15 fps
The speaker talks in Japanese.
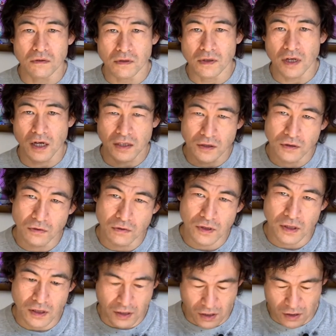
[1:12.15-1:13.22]
発想
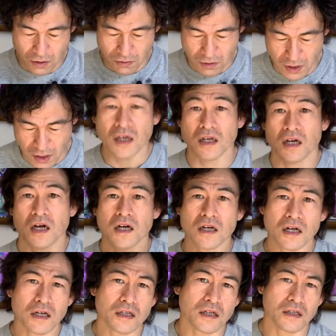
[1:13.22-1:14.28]
だったりとか考
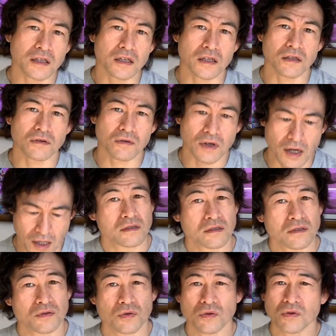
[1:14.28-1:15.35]
えだったりとか
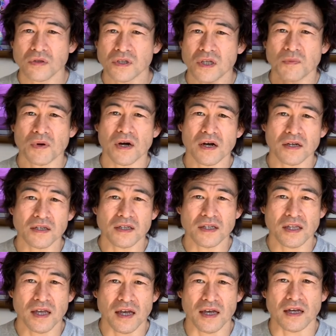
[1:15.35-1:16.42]
そうした場合っ
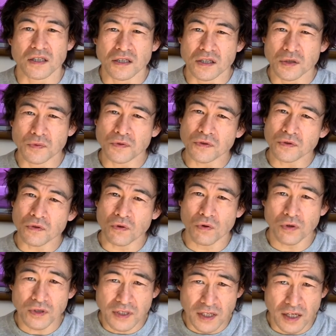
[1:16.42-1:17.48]
て自分の個
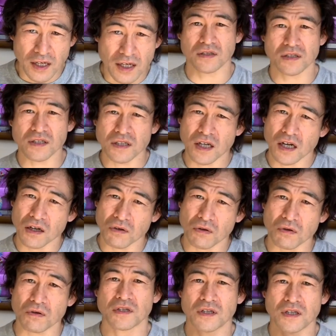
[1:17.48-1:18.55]
性自体を
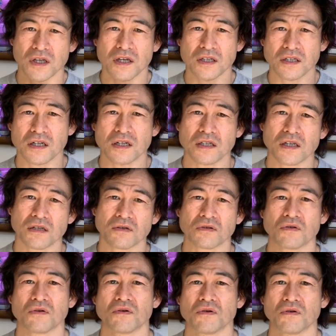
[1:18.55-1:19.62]
否定されたのと